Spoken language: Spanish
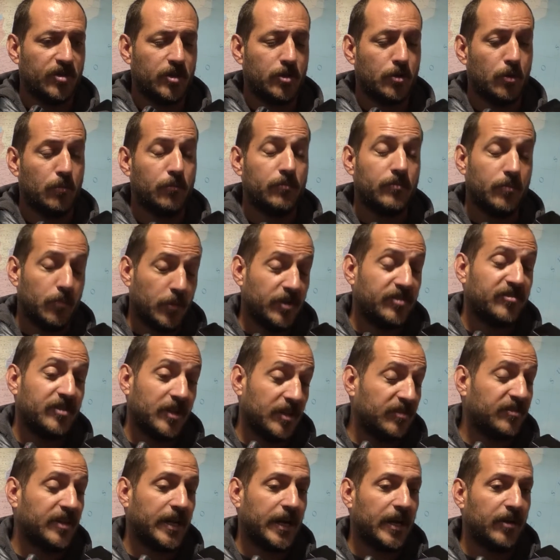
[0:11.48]
se,
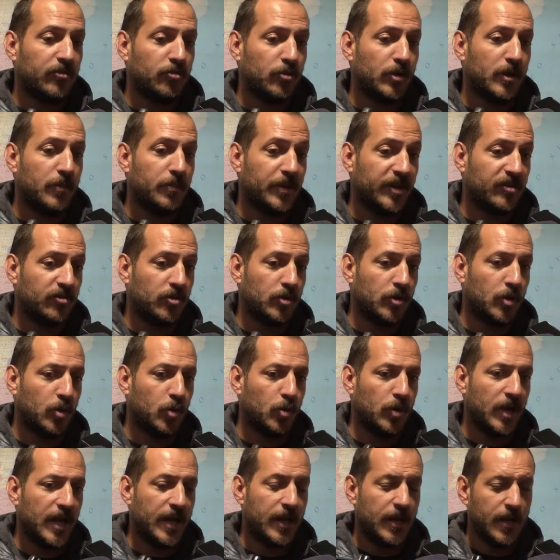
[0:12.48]
realizó una inspección
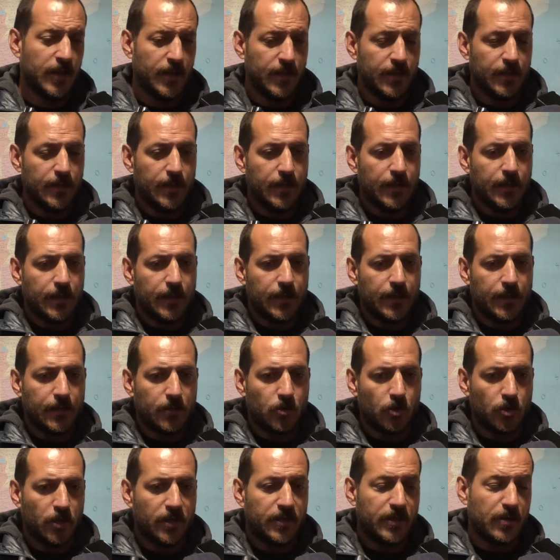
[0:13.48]
ocular
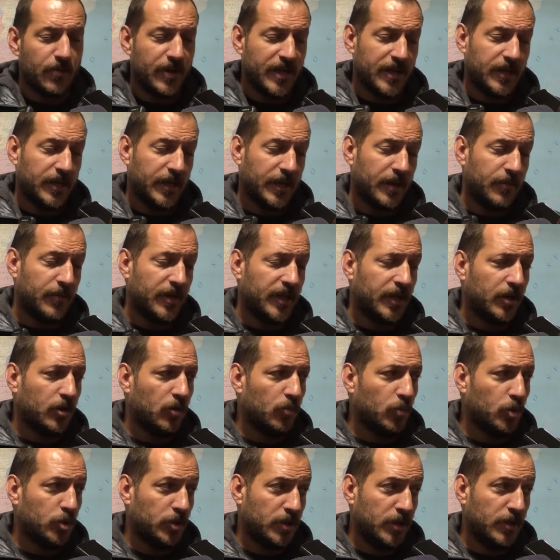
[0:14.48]
con el tema de derrames de
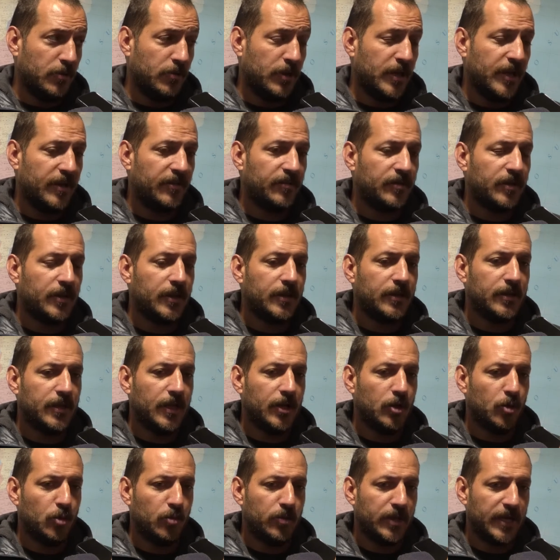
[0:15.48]
combustibles, de
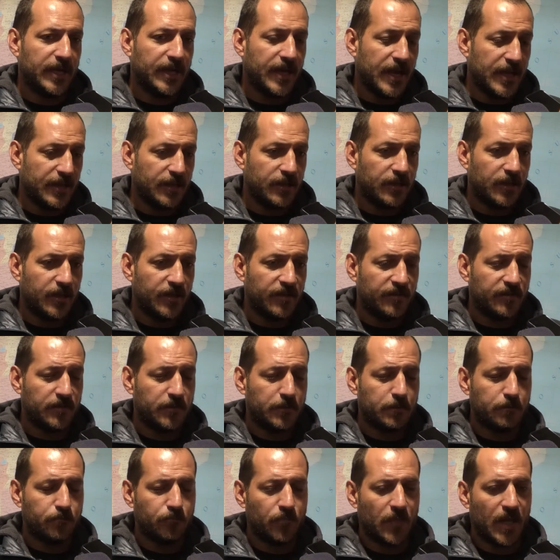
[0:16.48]
lubricantes,
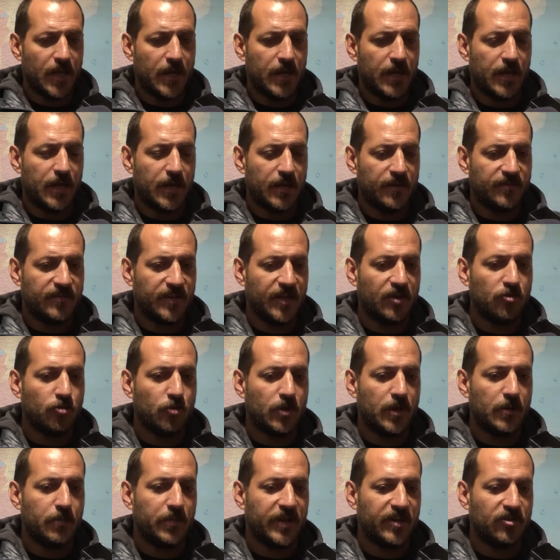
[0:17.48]
eh, se hizo
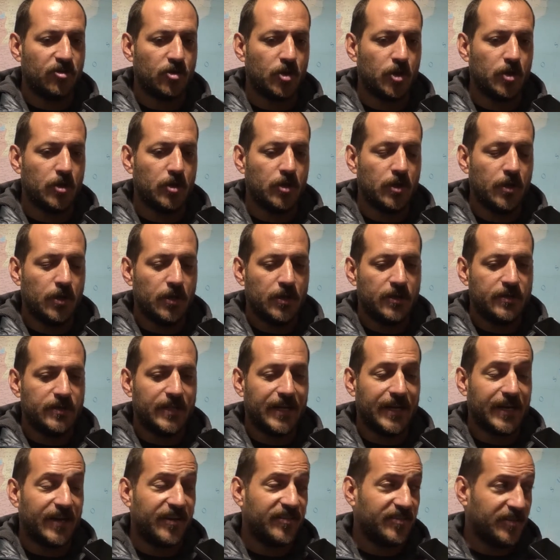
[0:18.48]
una inspección
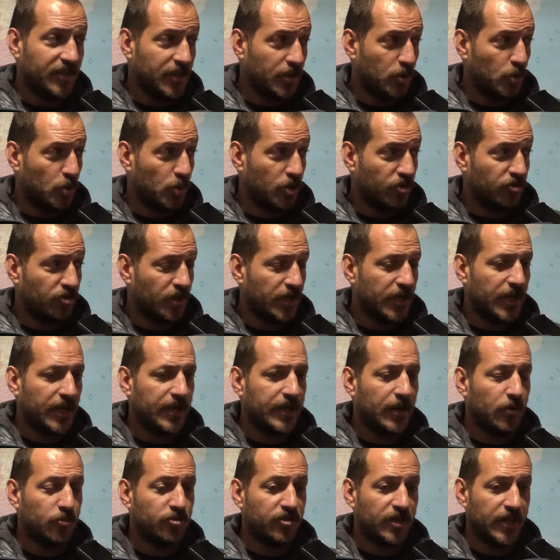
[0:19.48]
de residuos en el
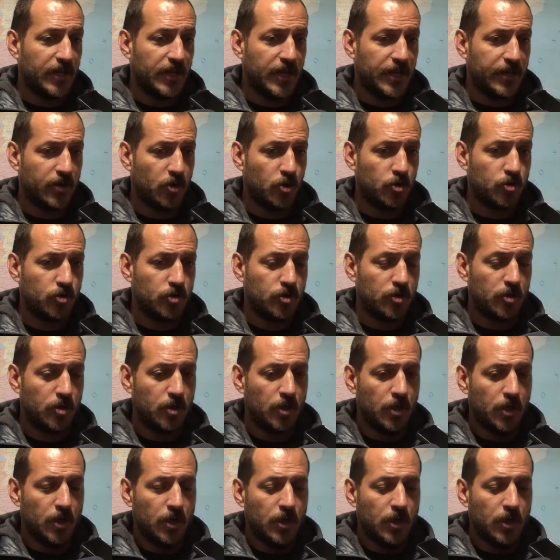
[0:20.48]
cauce del arroyo,